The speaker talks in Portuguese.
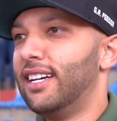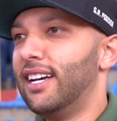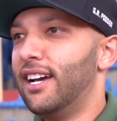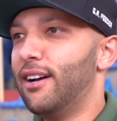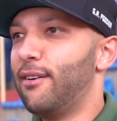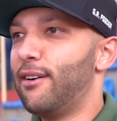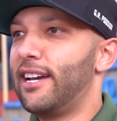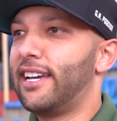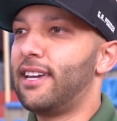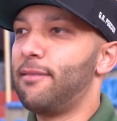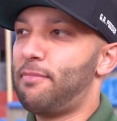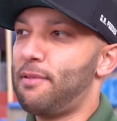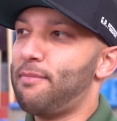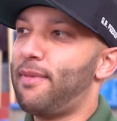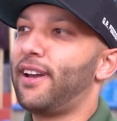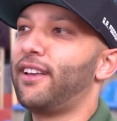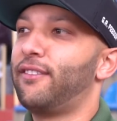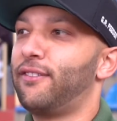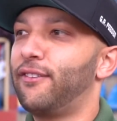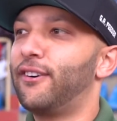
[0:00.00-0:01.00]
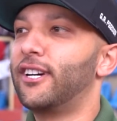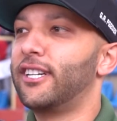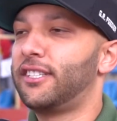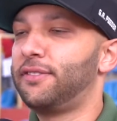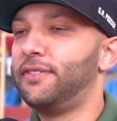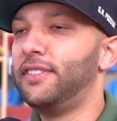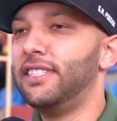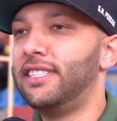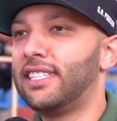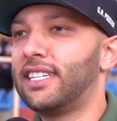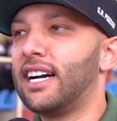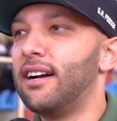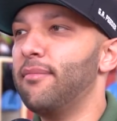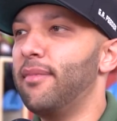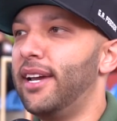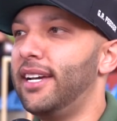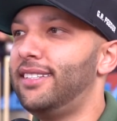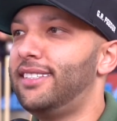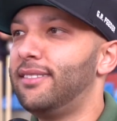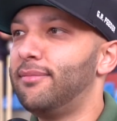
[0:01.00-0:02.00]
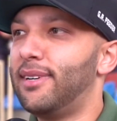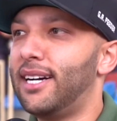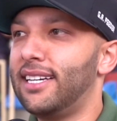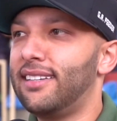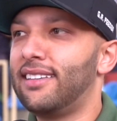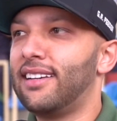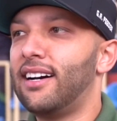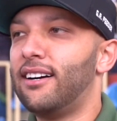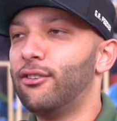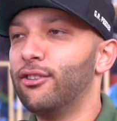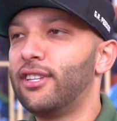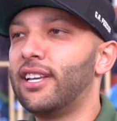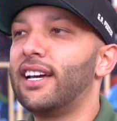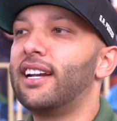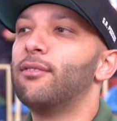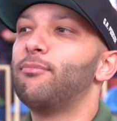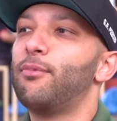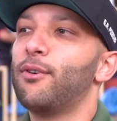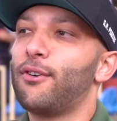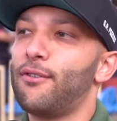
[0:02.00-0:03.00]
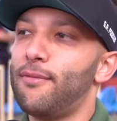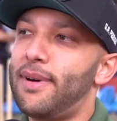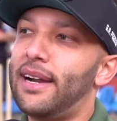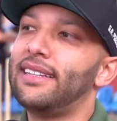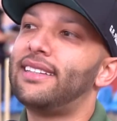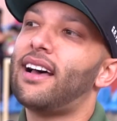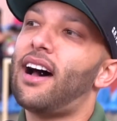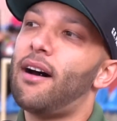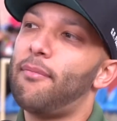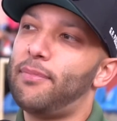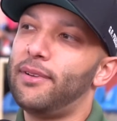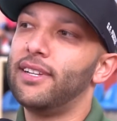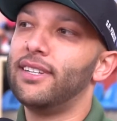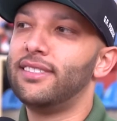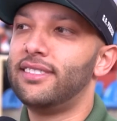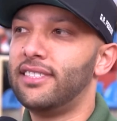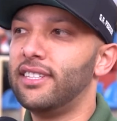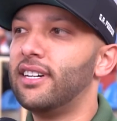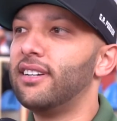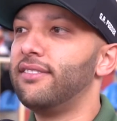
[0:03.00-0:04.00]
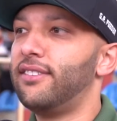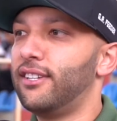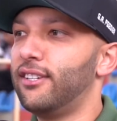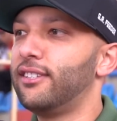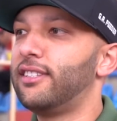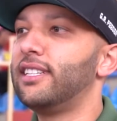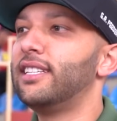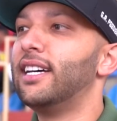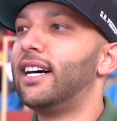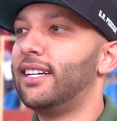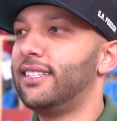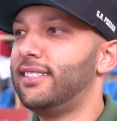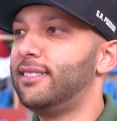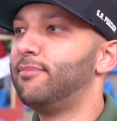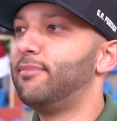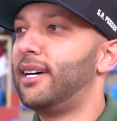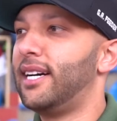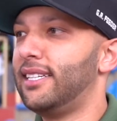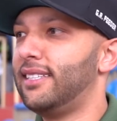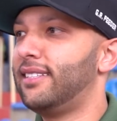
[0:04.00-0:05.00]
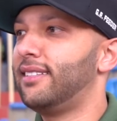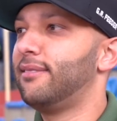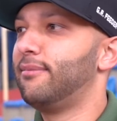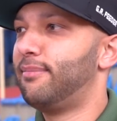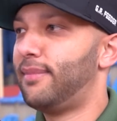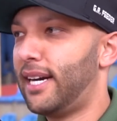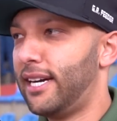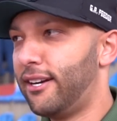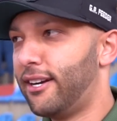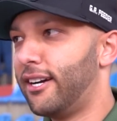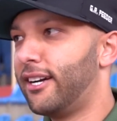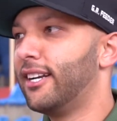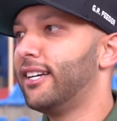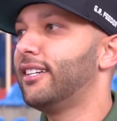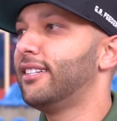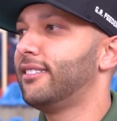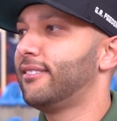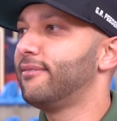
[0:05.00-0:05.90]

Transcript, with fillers: é uma equipe mais forte fisicamente, mas a outra era um pouco mais rápida, tinha uma velocidade mais maior, né?